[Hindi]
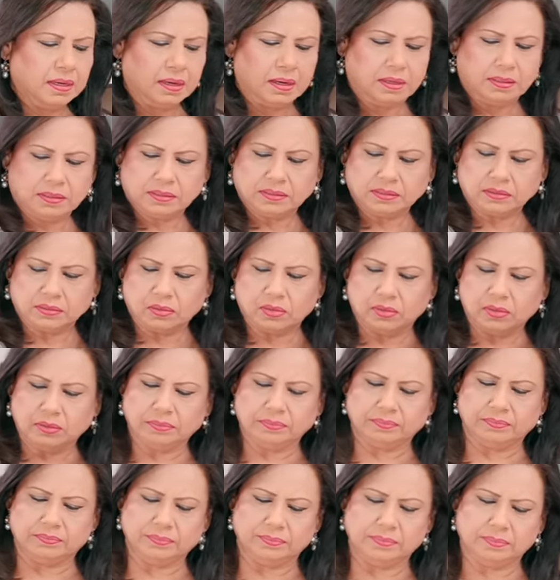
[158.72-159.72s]
और इसको
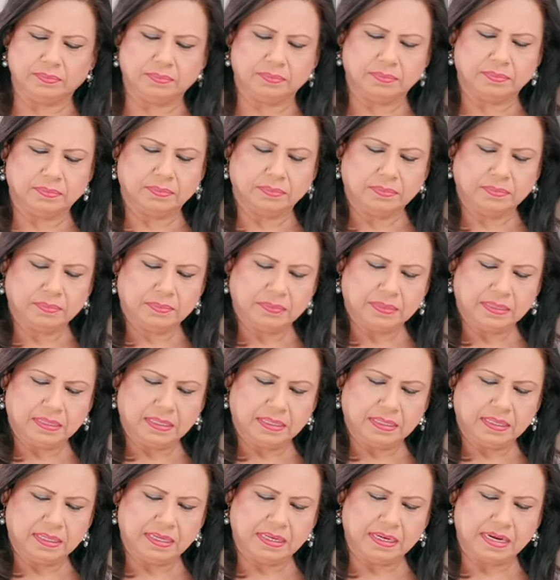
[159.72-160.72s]

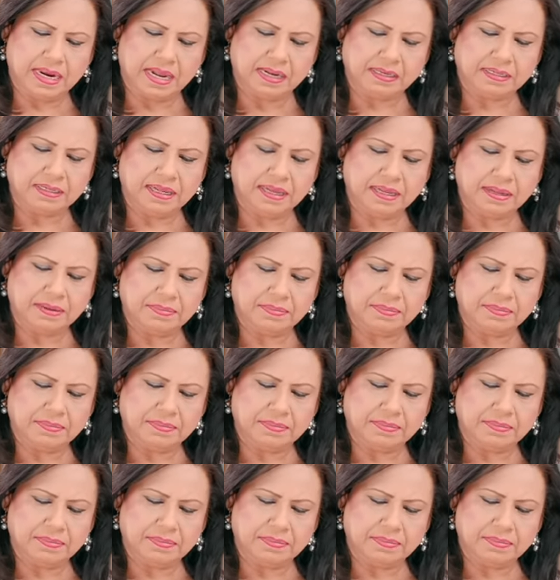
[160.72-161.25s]
हिला के